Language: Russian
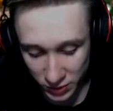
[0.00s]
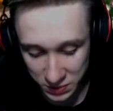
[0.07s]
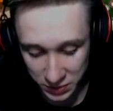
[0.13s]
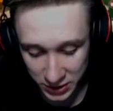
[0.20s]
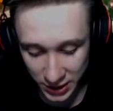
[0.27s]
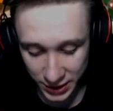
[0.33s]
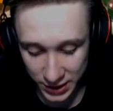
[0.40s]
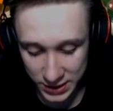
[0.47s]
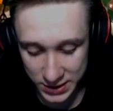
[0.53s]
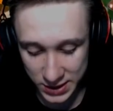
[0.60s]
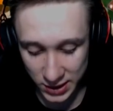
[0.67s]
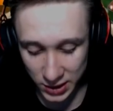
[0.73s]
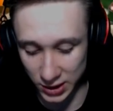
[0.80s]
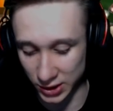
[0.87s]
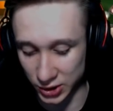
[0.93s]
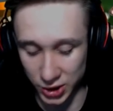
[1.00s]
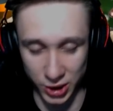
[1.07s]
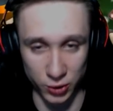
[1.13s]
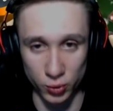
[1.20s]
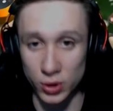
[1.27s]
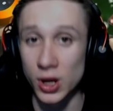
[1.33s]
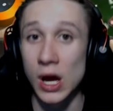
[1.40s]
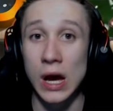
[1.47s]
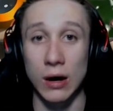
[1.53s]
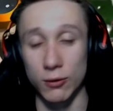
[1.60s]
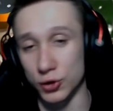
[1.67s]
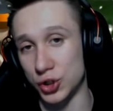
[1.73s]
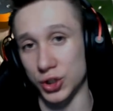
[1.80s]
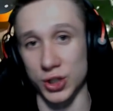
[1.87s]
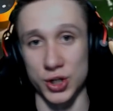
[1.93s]
испытании и сделали 3-0,
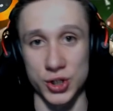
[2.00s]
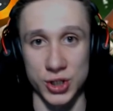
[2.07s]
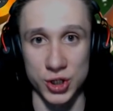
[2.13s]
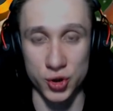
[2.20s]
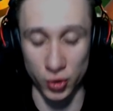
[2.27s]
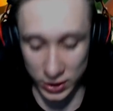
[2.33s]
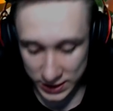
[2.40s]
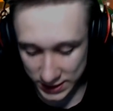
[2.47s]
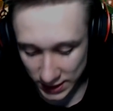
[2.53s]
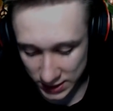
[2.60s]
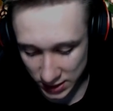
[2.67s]
очень даже зашел. Кстати,